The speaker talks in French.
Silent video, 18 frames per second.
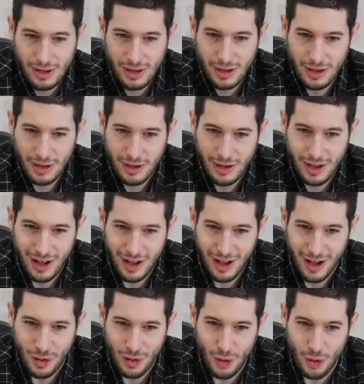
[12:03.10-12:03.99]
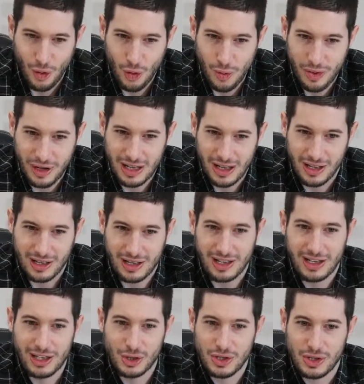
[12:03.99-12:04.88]
euh, un, gros groupe et il y,
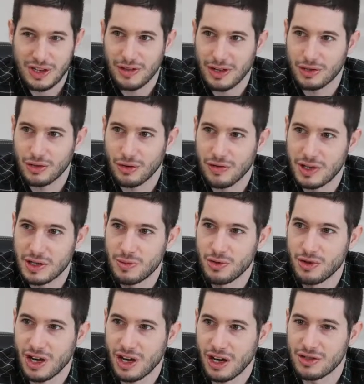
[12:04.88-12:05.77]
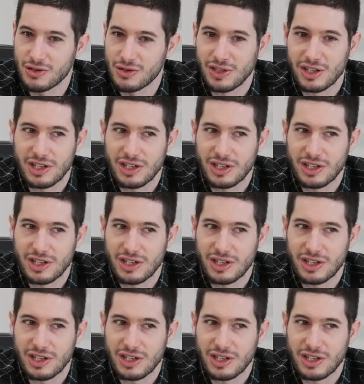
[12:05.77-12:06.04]
a des choses à faire sur ah, bien Sûr. Hein. ils ont non,